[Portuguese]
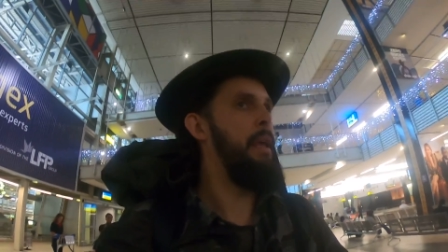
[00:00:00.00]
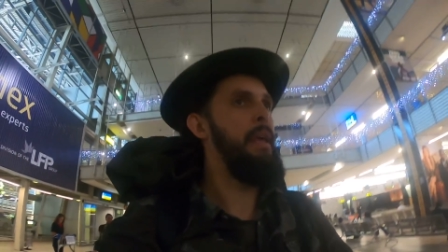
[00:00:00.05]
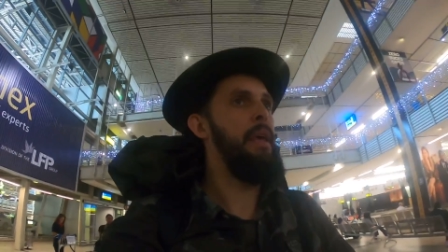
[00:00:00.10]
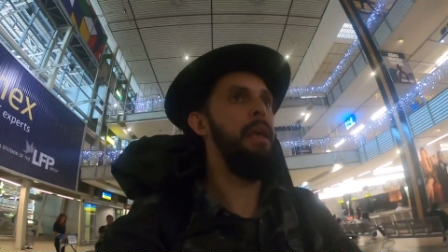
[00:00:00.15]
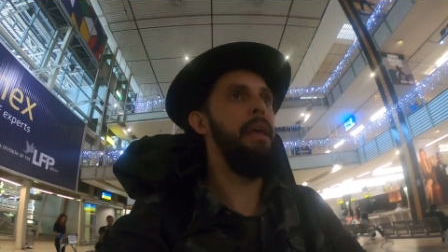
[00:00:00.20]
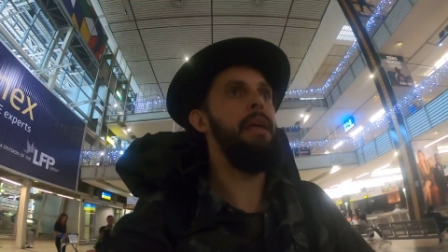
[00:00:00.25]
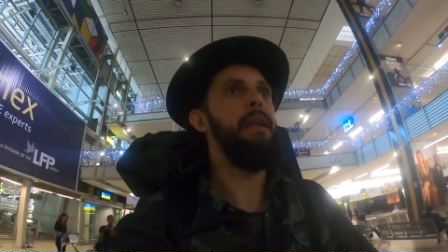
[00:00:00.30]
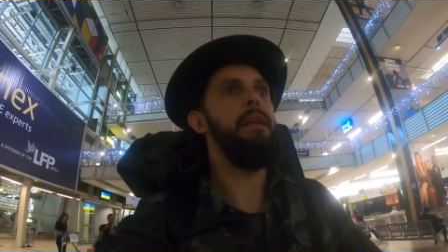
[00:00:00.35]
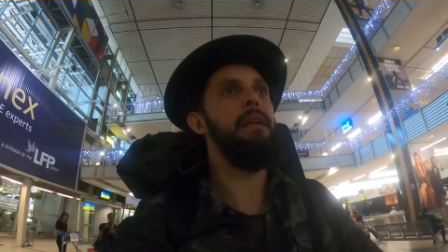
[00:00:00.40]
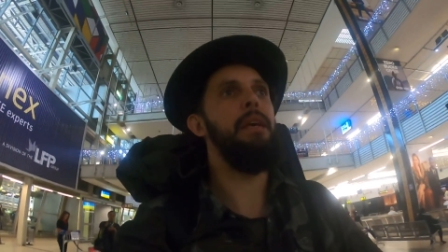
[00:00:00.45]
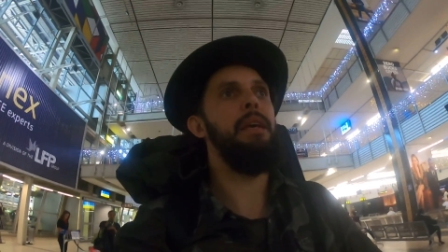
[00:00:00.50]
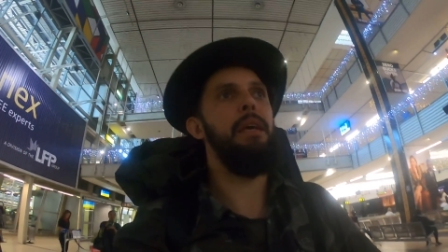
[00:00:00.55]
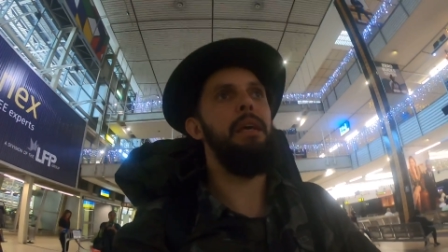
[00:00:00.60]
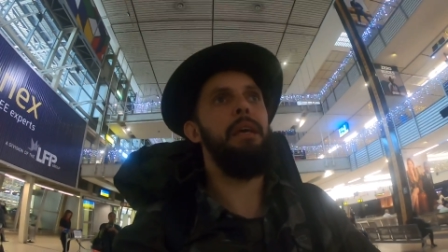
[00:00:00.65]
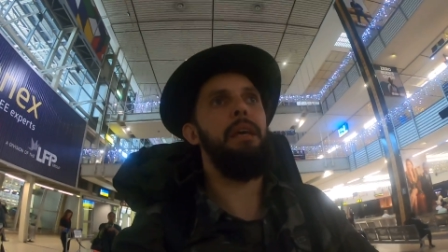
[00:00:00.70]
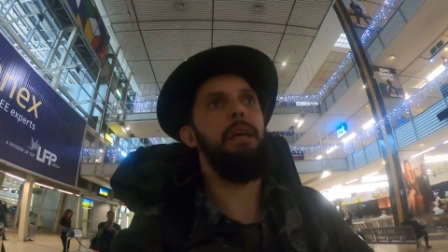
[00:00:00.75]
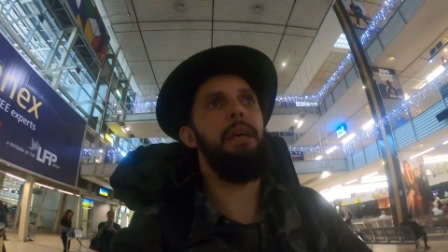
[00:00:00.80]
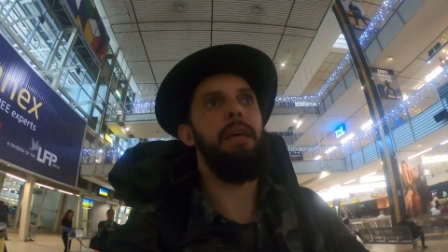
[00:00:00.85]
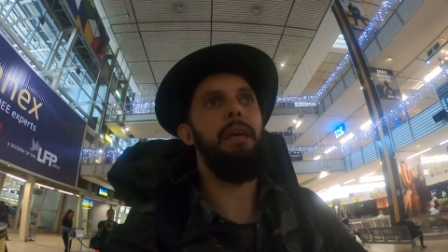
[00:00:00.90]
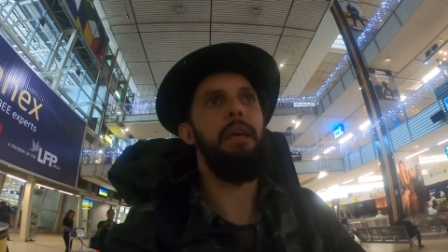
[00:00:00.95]

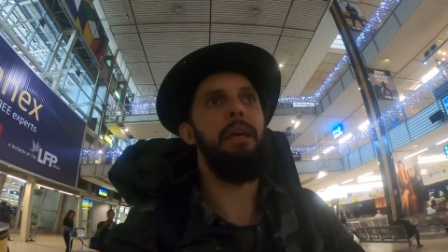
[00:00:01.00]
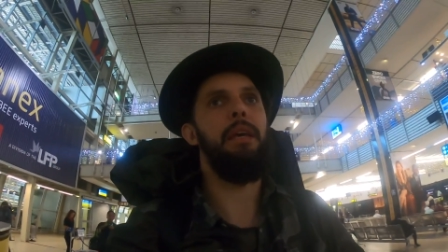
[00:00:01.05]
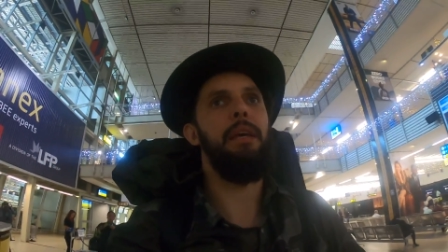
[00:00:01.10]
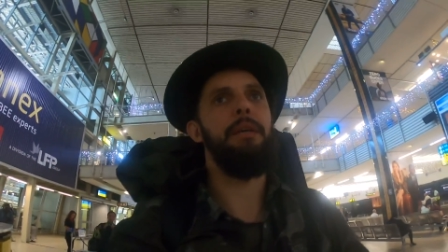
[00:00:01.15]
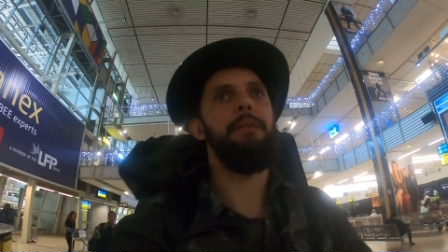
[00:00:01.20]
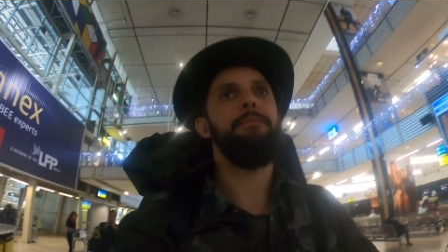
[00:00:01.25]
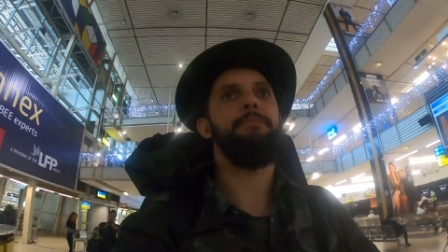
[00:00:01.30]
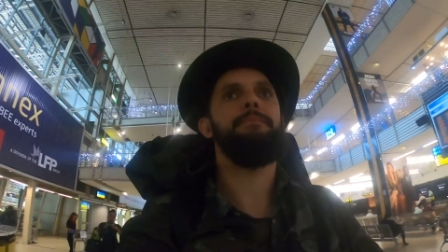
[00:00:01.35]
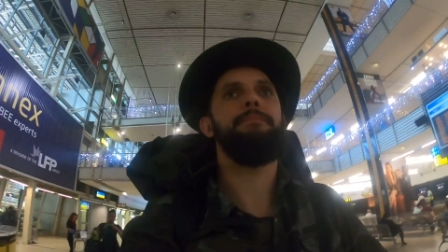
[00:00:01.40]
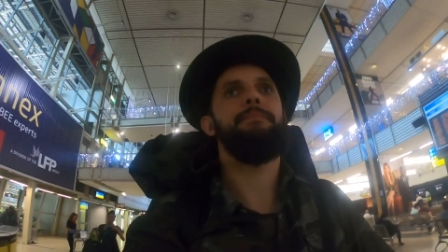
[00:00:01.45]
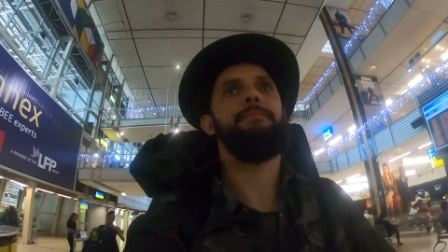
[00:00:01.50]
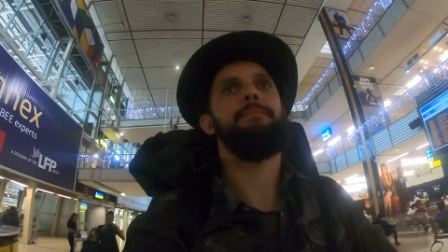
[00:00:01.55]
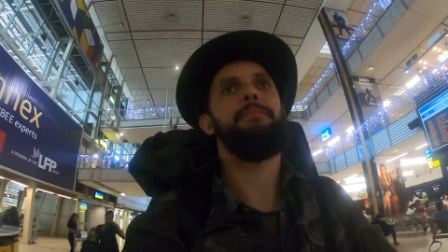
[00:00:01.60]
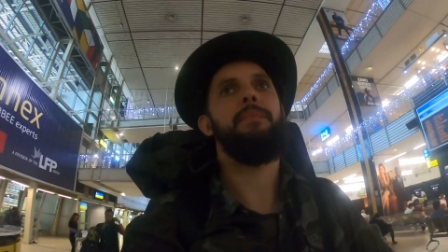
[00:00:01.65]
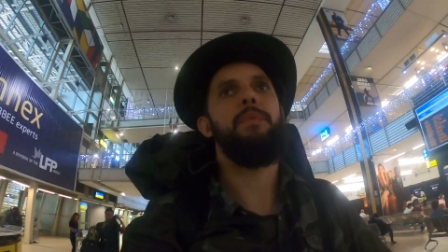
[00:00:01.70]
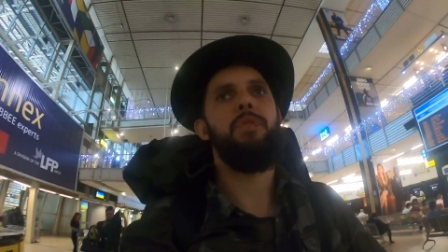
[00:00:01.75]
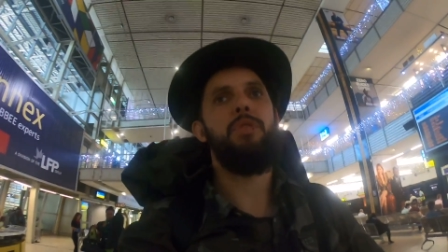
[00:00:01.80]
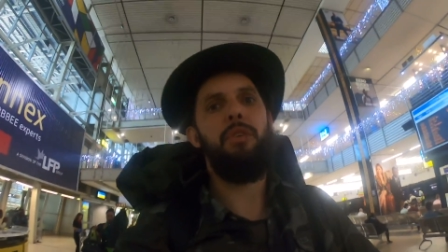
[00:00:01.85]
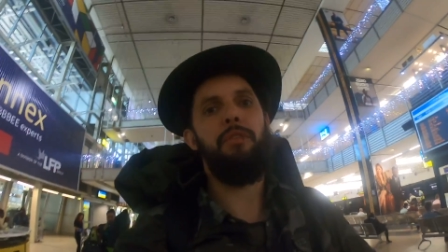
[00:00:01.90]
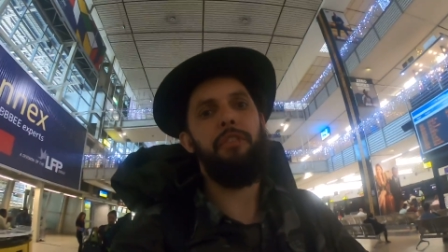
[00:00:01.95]
ele
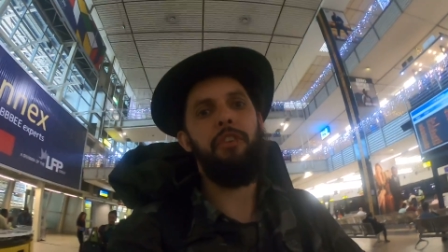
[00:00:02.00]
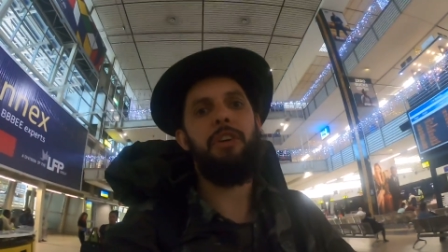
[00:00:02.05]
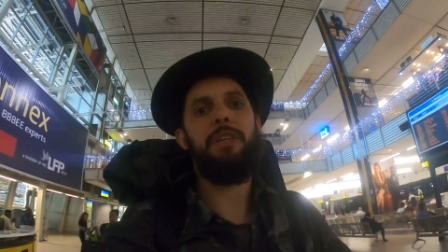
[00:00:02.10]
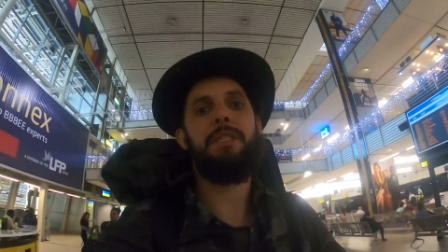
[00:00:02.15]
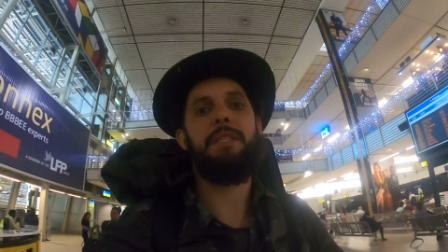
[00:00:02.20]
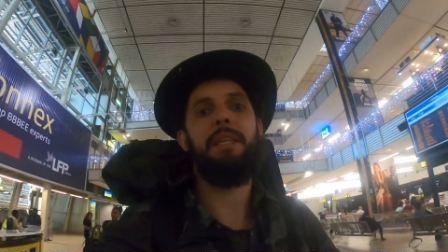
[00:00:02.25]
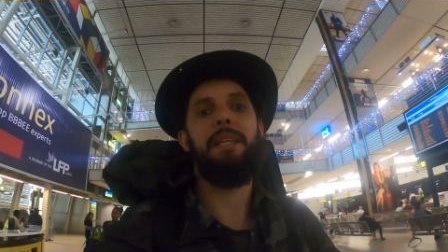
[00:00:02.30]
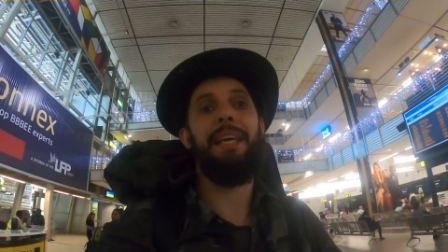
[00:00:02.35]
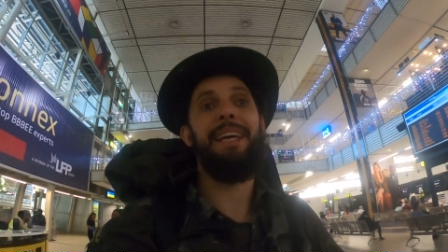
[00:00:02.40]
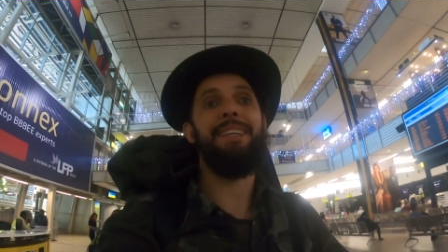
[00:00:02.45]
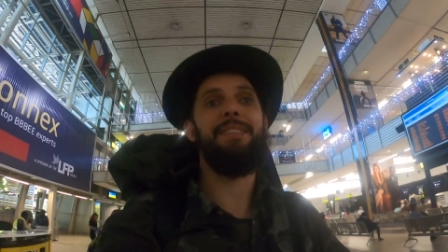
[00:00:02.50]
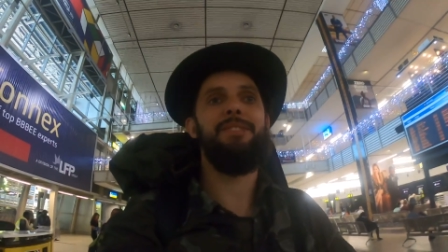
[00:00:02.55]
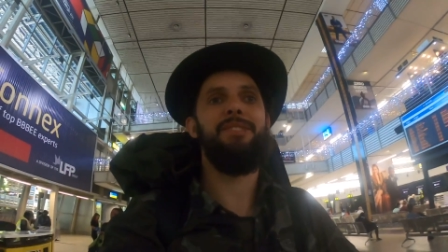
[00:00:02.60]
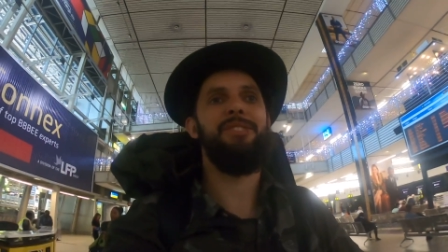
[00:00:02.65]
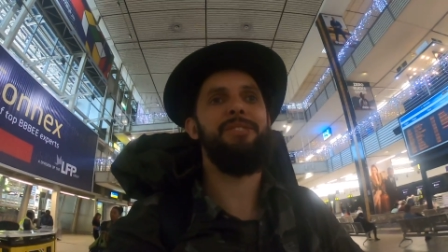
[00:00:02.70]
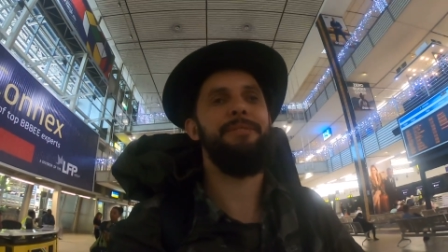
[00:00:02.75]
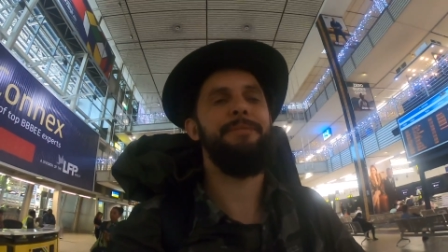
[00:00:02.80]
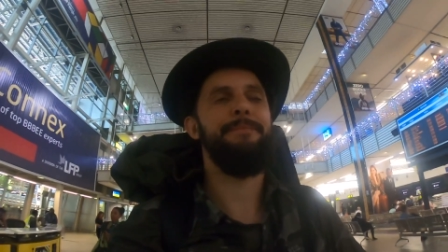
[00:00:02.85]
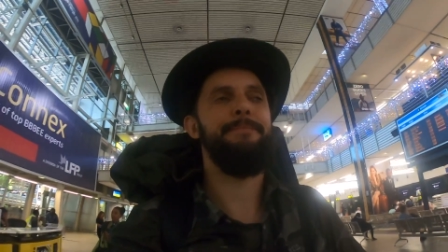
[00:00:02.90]
sofreu um acidente.